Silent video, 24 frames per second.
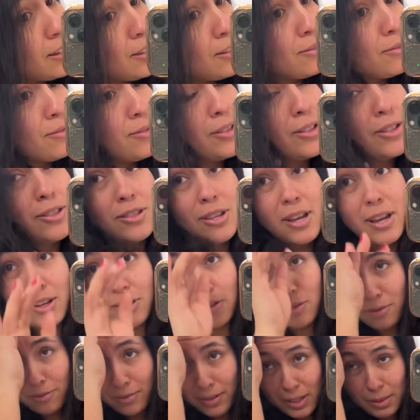Enfim,
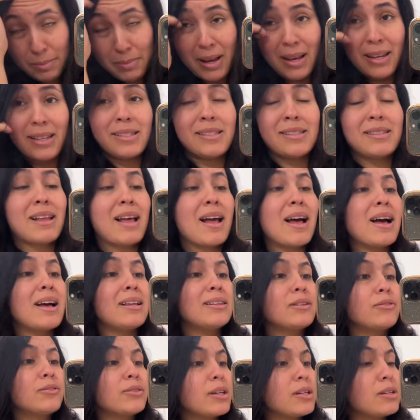gente, não fiz mais
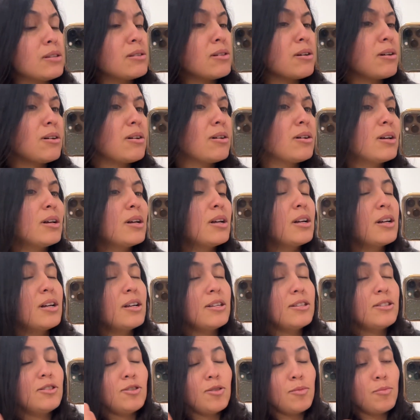nada. Fiquei só
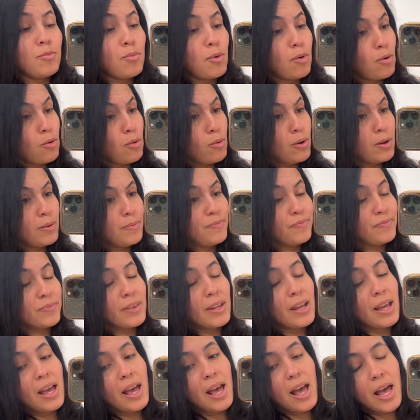de boa.
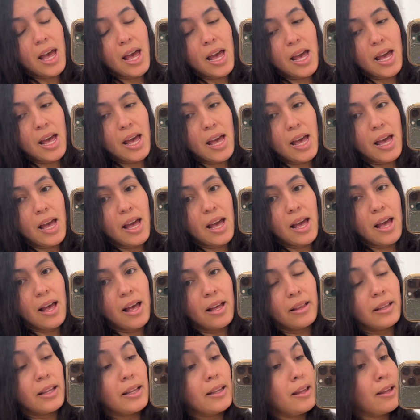
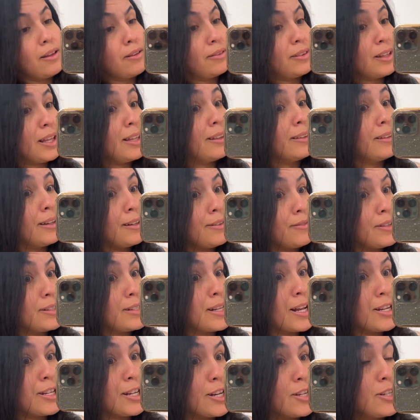É, tentando fazer
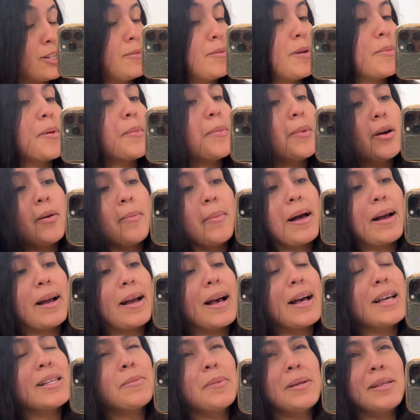a Jade dormir pra me arrumar a
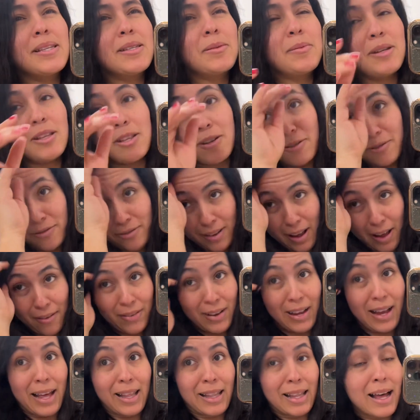casa, mas as meninas não ficavam
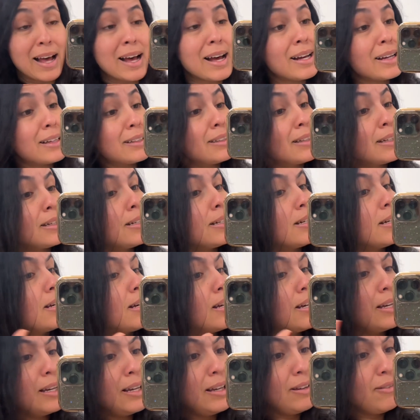caladas.
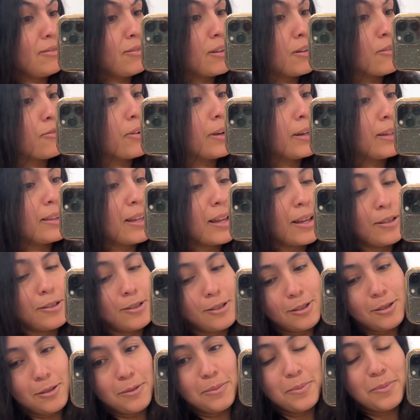Enfim, foi
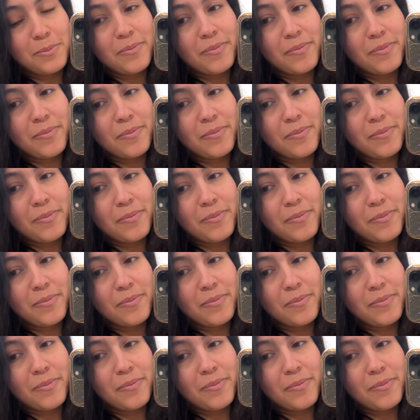tenso.